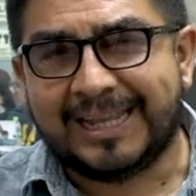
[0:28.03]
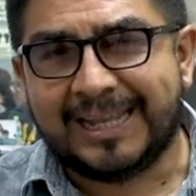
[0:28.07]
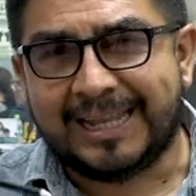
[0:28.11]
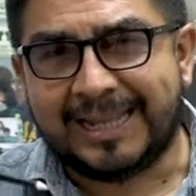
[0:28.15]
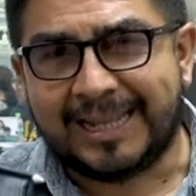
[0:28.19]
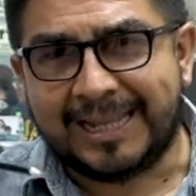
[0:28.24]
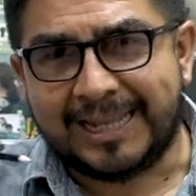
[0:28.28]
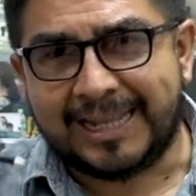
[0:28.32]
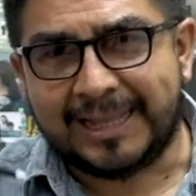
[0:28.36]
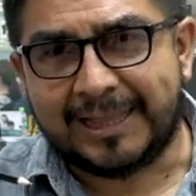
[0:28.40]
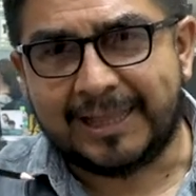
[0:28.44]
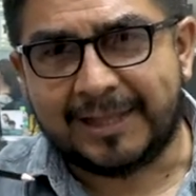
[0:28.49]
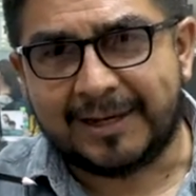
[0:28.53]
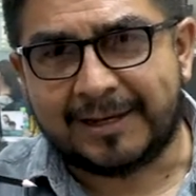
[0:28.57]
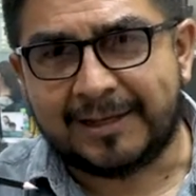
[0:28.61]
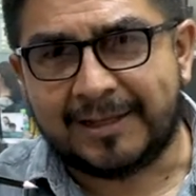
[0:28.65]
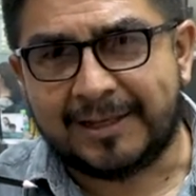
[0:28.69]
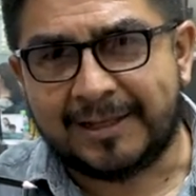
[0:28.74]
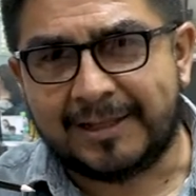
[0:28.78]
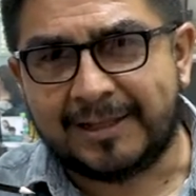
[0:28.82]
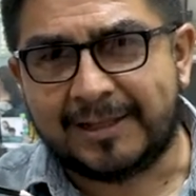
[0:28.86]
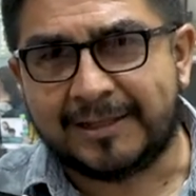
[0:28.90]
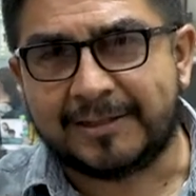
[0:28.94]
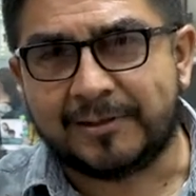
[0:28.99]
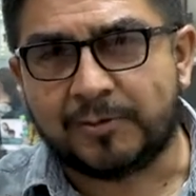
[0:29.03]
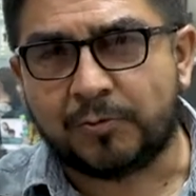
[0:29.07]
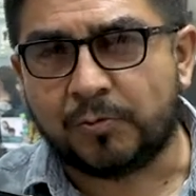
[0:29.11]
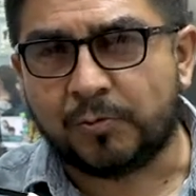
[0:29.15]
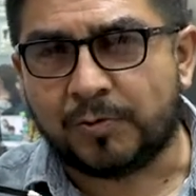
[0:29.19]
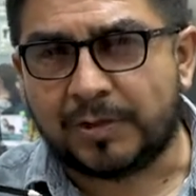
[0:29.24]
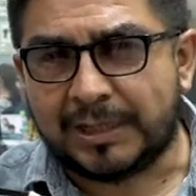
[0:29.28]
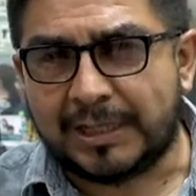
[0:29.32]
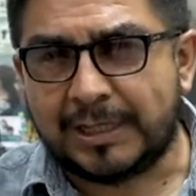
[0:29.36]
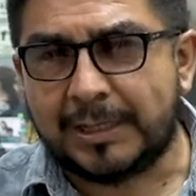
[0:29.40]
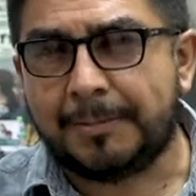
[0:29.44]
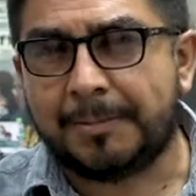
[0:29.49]
líder
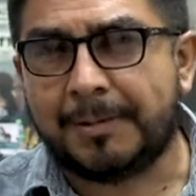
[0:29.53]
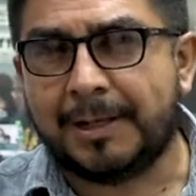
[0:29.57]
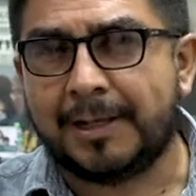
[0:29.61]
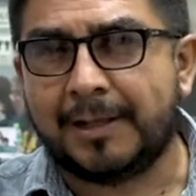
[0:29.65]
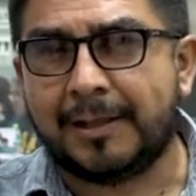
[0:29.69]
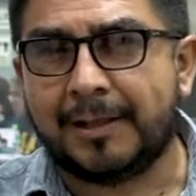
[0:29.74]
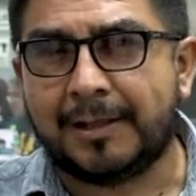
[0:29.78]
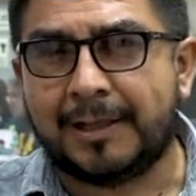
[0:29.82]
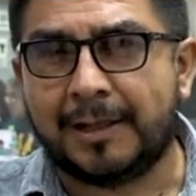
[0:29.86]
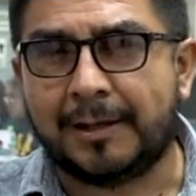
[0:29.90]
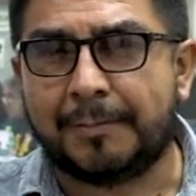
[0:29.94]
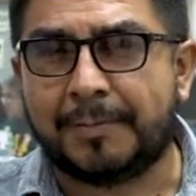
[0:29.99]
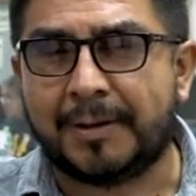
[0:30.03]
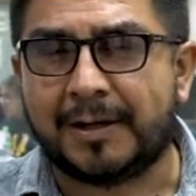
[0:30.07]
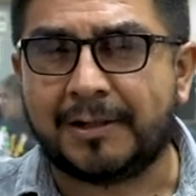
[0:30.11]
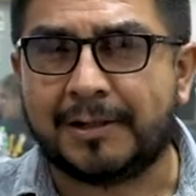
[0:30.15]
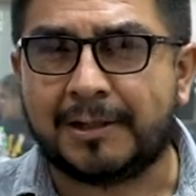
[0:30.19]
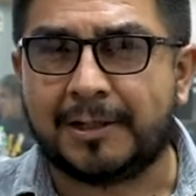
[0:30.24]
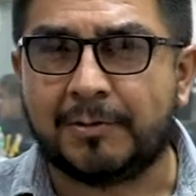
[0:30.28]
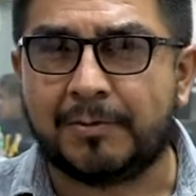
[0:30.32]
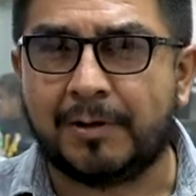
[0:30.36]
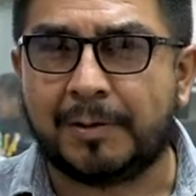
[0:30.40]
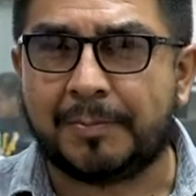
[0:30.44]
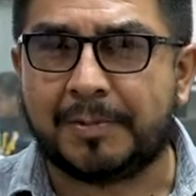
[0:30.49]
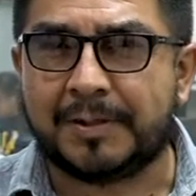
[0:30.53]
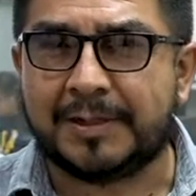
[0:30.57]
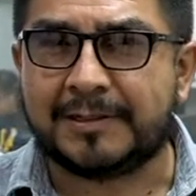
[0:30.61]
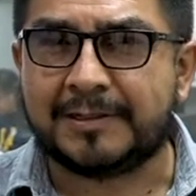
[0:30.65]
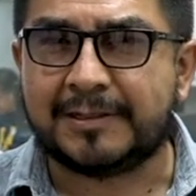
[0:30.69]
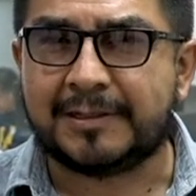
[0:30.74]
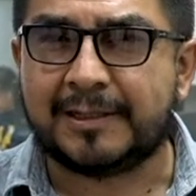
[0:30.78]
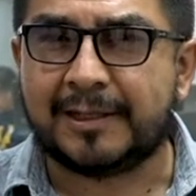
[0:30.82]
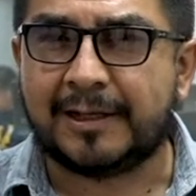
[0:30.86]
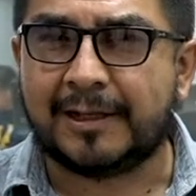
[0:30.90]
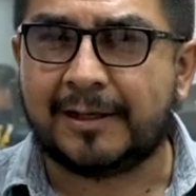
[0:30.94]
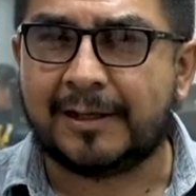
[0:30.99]
indiscutible del partido
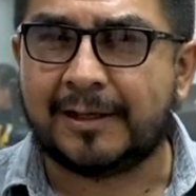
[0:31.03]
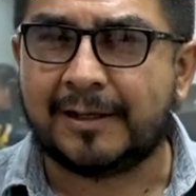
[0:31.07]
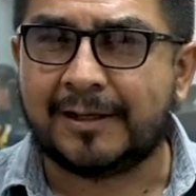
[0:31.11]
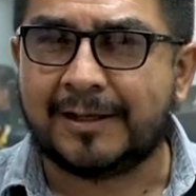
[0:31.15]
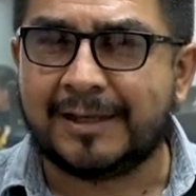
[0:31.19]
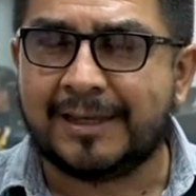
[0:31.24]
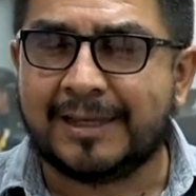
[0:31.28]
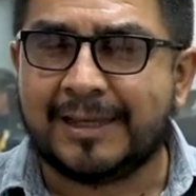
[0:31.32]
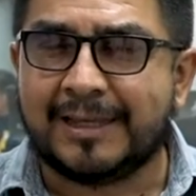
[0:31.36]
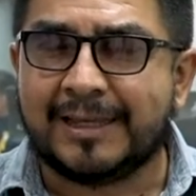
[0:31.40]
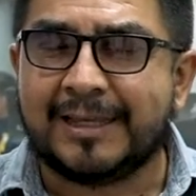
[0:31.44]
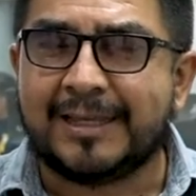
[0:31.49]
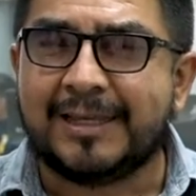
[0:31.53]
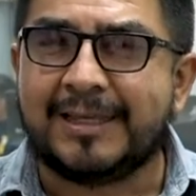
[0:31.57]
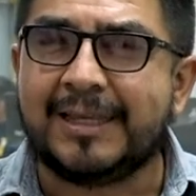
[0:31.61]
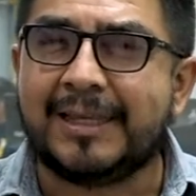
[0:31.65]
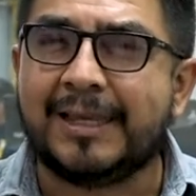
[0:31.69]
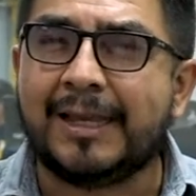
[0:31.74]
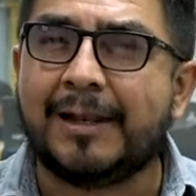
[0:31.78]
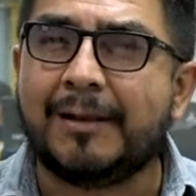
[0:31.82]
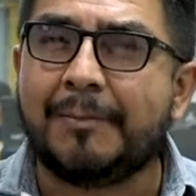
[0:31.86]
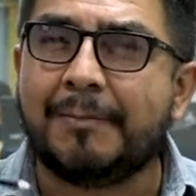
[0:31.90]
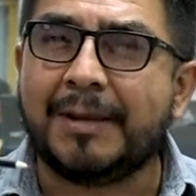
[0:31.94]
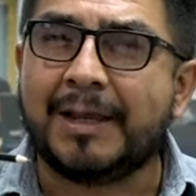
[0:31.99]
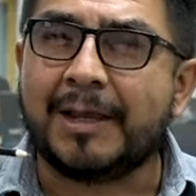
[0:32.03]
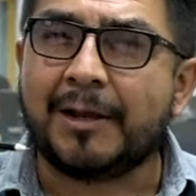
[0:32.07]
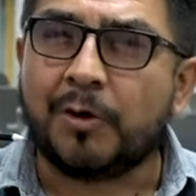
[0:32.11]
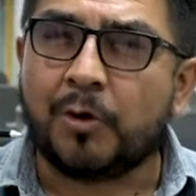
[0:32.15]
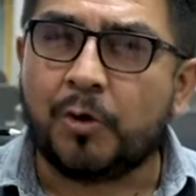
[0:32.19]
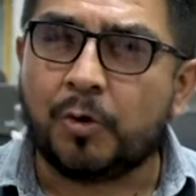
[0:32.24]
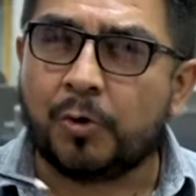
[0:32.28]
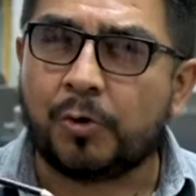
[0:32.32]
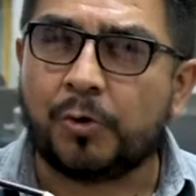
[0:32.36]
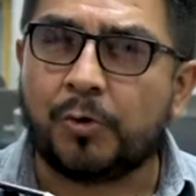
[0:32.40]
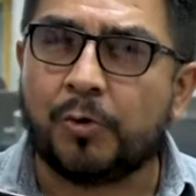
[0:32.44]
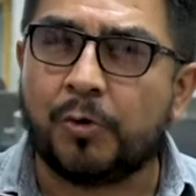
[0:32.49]
aprista y el
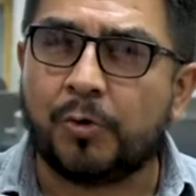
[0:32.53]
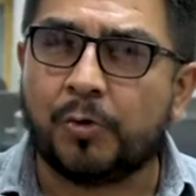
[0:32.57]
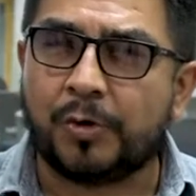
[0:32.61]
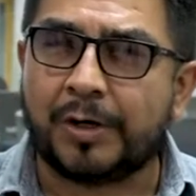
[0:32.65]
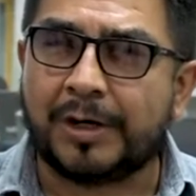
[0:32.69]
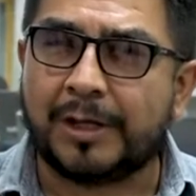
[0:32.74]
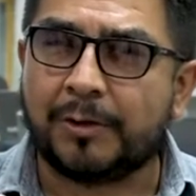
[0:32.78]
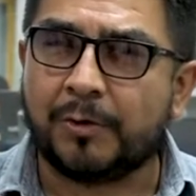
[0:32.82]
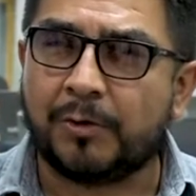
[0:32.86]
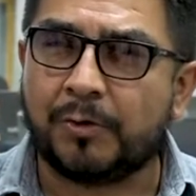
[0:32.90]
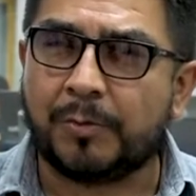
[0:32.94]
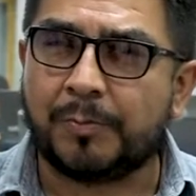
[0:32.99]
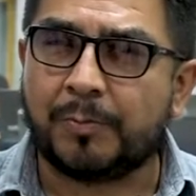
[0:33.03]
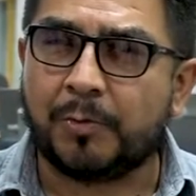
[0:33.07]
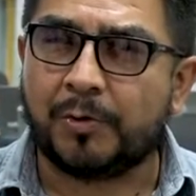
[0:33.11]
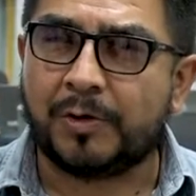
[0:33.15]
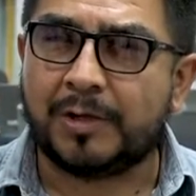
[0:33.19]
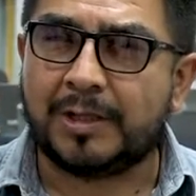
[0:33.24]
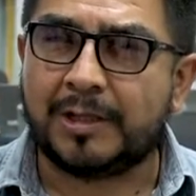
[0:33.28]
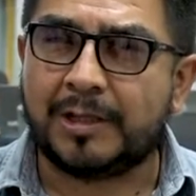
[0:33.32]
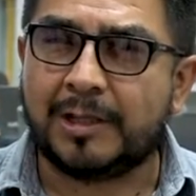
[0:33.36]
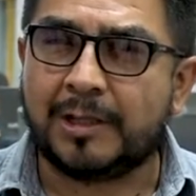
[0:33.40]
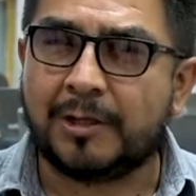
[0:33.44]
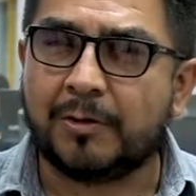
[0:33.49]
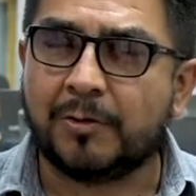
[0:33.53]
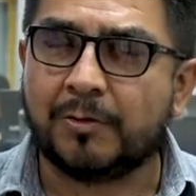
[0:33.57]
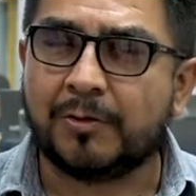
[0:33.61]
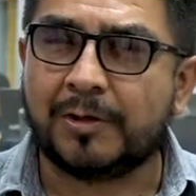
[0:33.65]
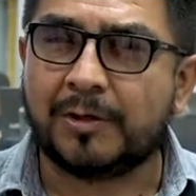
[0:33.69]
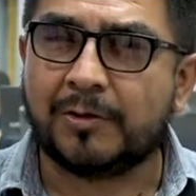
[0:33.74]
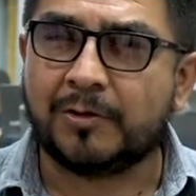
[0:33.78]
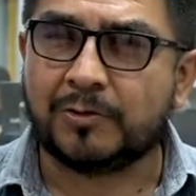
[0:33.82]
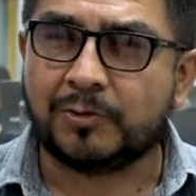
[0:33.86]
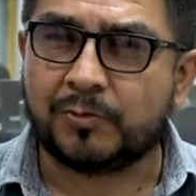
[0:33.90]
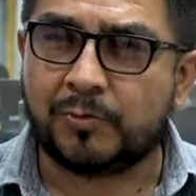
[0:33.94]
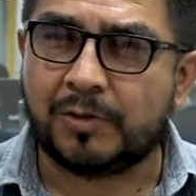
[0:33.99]
mejor orador político
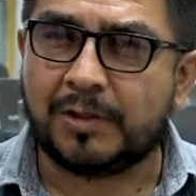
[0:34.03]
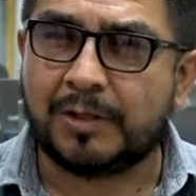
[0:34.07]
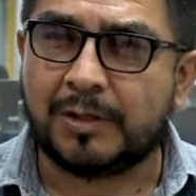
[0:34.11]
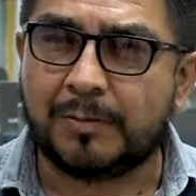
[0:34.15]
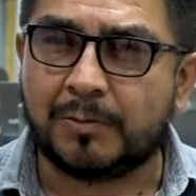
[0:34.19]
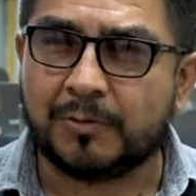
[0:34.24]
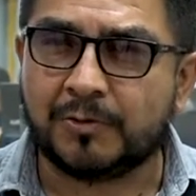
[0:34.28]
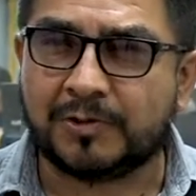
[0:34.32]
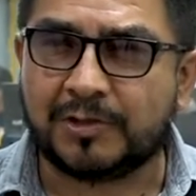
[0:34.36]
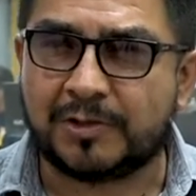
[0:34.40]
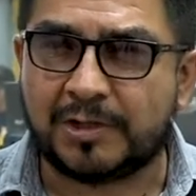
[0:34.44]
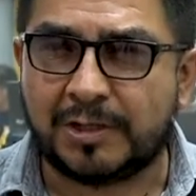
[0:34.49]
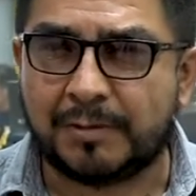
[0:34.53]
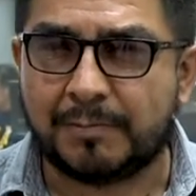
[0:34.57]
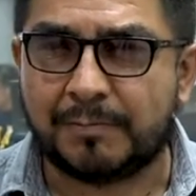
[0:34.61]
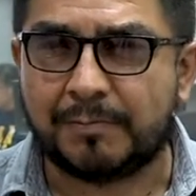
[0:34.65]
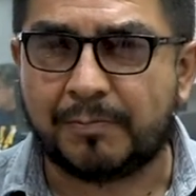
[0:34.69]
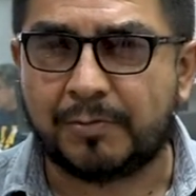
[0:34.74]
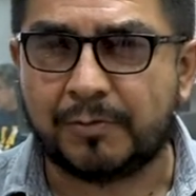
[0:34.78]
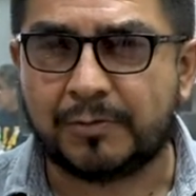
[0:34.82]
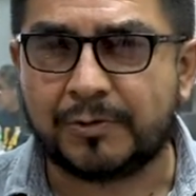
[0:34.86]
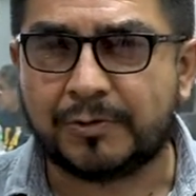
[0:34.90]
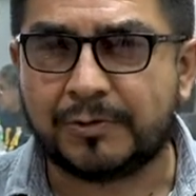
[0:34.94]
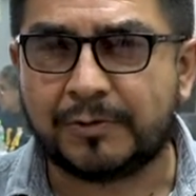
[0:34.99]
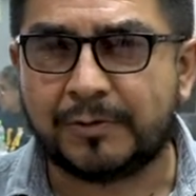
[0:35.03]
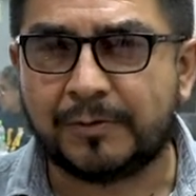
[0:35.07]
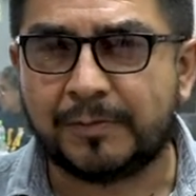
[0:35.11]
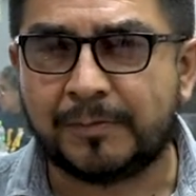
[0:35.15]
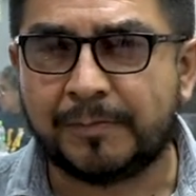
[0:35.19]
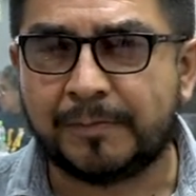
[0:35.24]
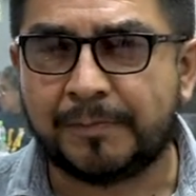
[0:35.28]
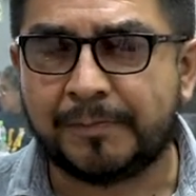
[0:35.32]
de los últimos tiempos.